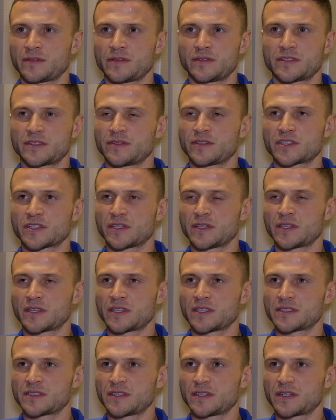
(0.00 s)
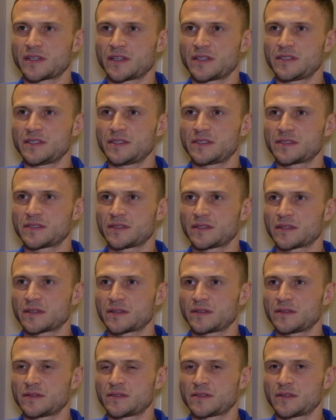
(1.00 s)
совершенно разных кондициях,
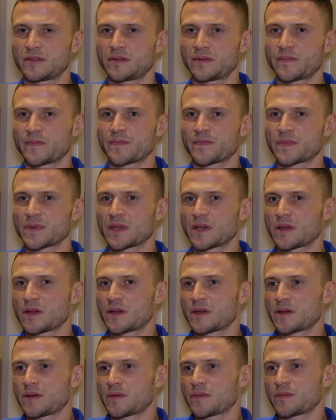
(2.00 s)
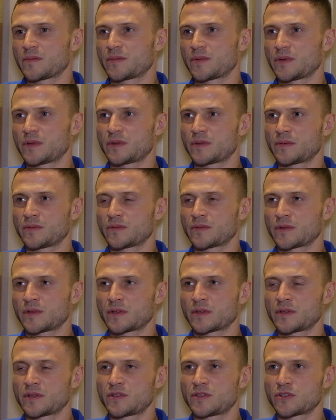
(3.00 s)
не знаю. Поэтому
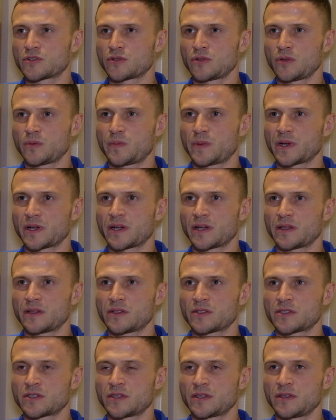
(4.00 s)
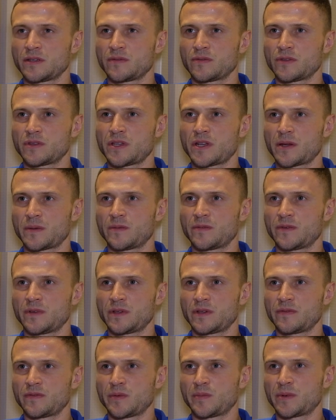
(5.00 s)
как-то тяжело пока даже его
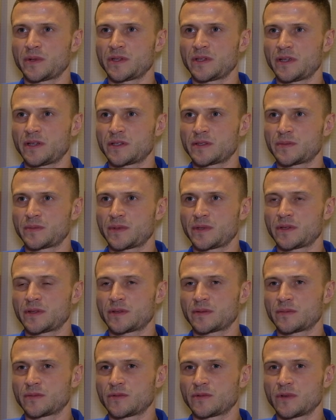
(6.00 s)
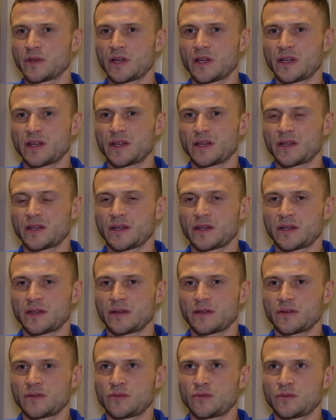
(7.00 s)
требования выполнять. Поэтому,
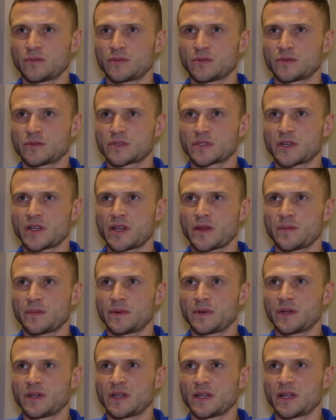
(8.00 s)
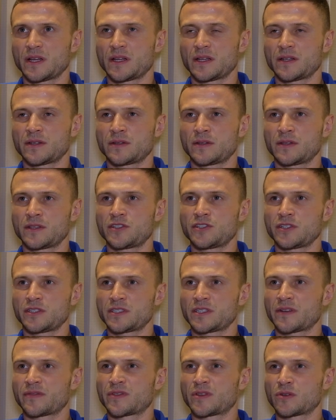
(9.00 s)
я думаю, скорее бы
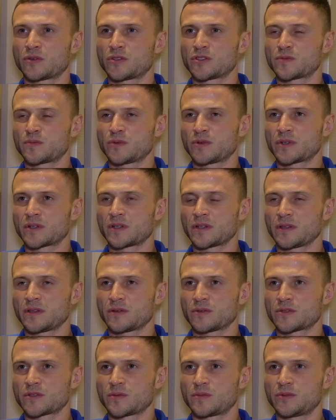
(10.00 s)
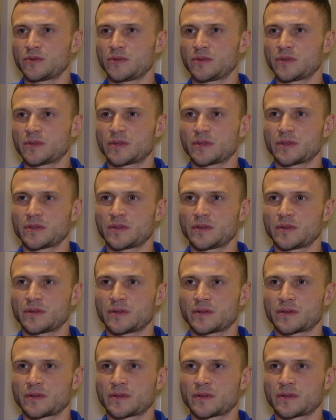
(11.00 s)
начался второй сбор, когда уже будет э,